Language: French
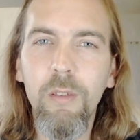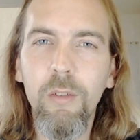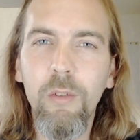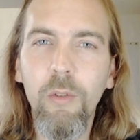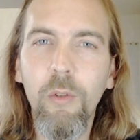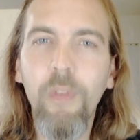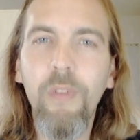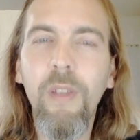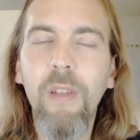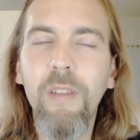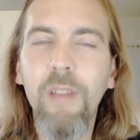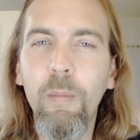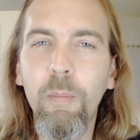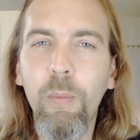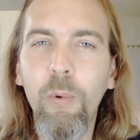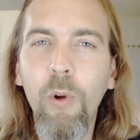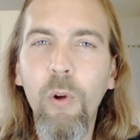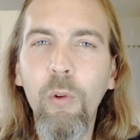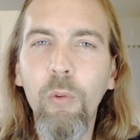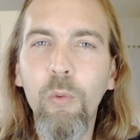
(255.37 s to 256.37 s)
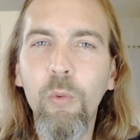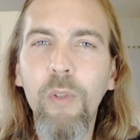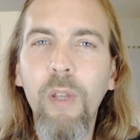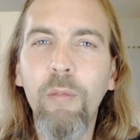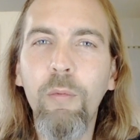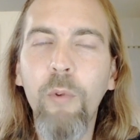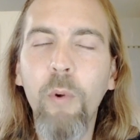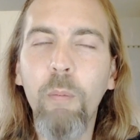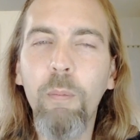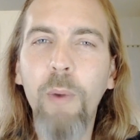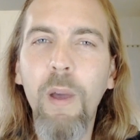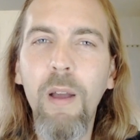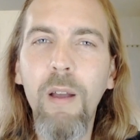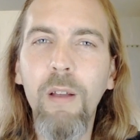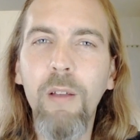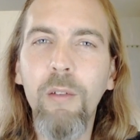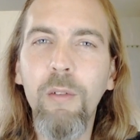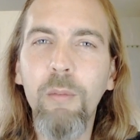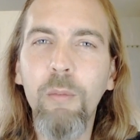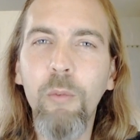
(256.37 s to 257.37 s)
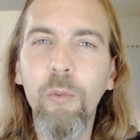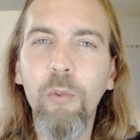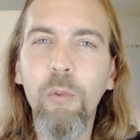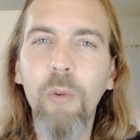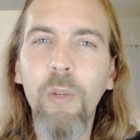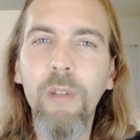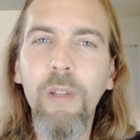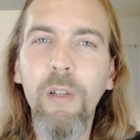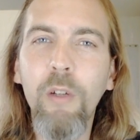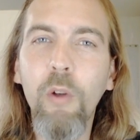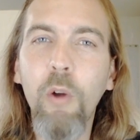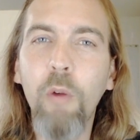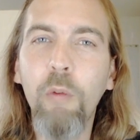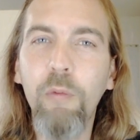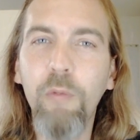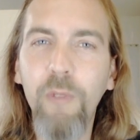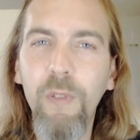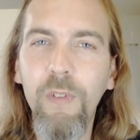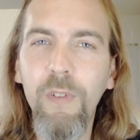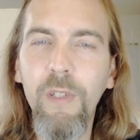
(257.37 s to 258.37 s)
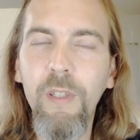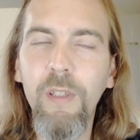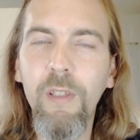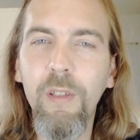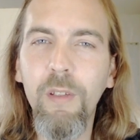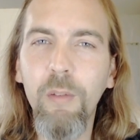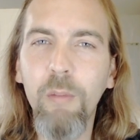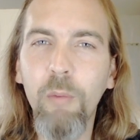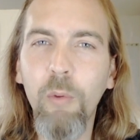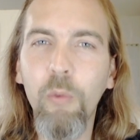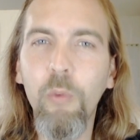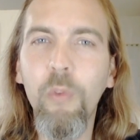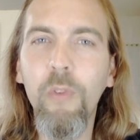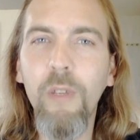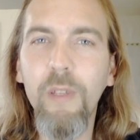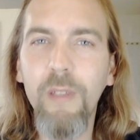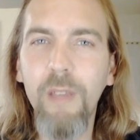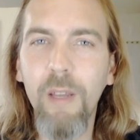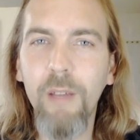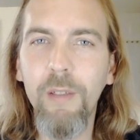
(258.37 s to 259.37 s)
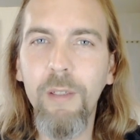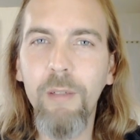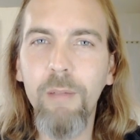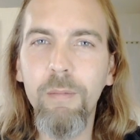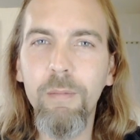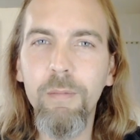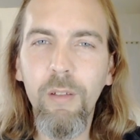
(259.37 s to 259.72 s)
Dans certains plans, nous n'avions pas besoin d'un corps physique pour nous incarner.